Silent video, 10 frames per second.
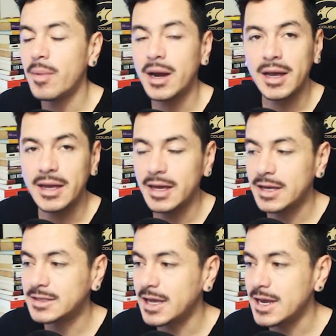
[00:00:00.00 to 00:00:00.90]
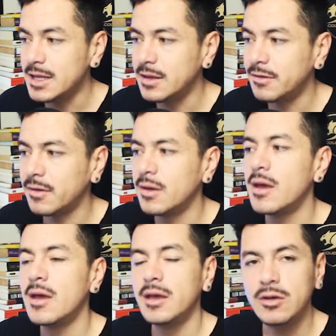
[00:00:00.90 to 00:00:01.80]
para este índice
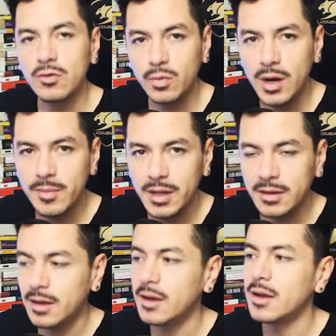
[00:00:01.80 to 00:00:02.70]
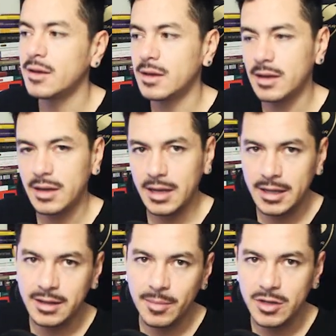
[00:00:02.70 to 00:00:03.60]
y usualmente
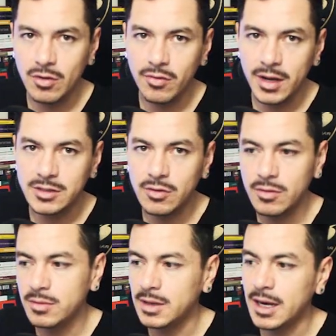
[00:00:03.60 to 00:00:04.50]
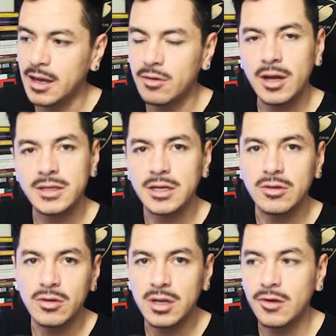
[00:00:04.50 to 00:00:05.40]
entra mayor riesgo, dinero al
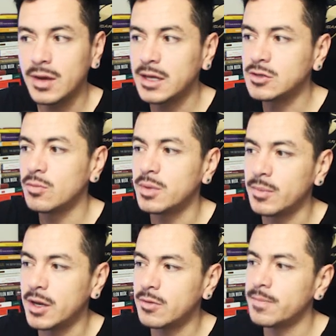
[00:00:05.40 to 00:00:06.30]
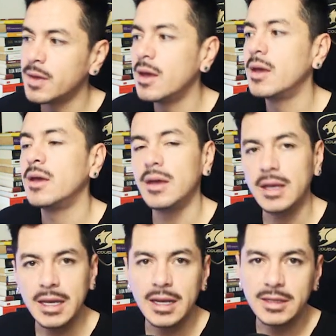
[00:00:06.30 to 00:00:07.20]
sector de riesgo primero
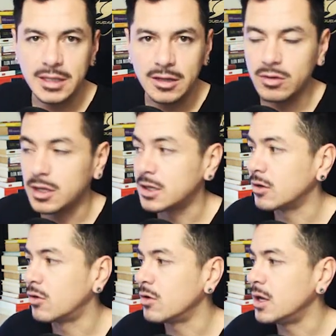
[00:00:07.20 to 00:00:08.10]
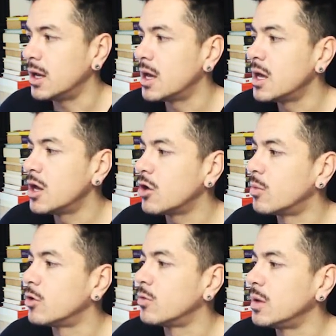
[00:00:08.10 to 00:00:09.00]
y en el sector de tecnología,
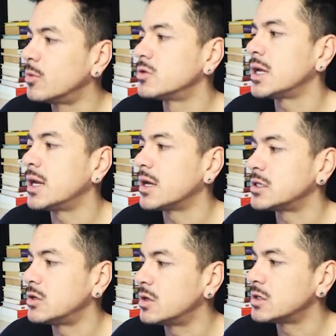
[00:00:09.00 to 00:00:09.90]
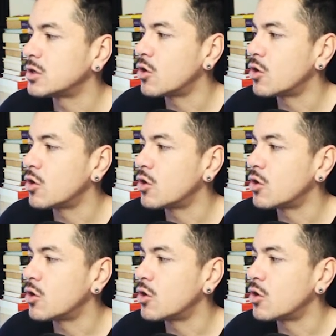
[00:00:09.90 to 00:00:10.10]
como lo vimos en acciones